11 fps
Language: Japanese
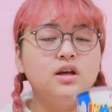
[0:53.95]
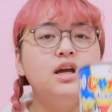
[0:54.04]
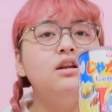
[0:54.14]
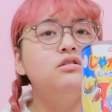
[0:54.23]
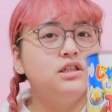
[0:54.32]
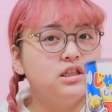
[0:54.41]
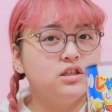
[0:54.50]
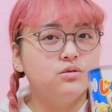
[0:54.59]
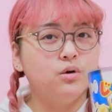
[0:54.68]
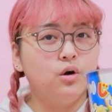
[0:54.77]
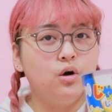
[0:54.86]
さける
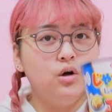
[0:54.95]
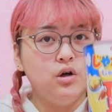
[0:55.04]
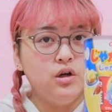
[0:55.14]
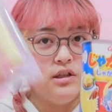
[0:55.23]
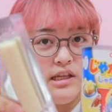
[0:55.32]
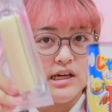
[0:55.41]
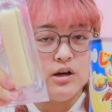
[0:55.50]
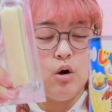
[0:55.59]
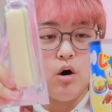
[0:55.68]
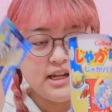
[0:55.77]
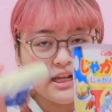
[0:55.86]
チーズを2
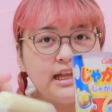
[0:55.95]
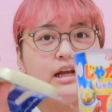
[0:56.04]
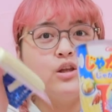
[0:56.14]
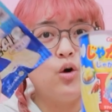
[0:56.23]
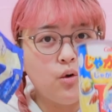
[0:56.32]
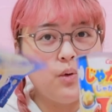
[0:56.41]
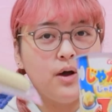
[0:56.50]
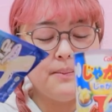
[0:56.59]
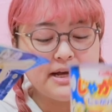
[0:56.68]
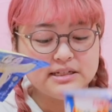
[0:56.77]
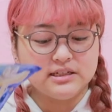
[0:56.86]
個入れたいと思い
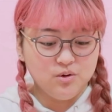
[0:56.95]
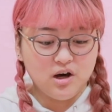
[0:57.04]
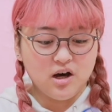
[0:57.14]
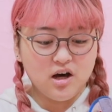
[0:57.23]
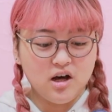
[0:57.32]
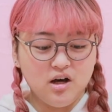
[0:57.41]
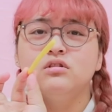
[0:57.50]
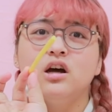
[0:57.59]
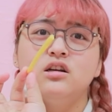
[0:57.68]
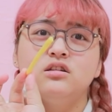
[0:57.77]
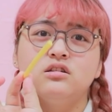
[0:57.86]
ますうわー
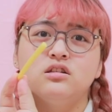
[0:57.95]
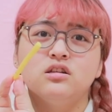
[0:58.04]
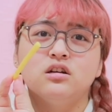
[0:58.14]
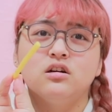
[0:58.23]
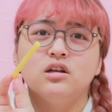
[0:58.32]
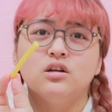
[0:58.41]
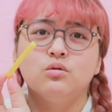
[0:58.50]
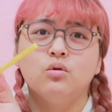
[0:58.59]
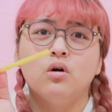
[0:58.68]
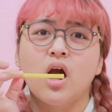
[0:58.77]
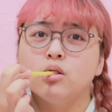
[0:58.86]
大好きじゃがり
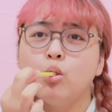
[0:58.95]
こ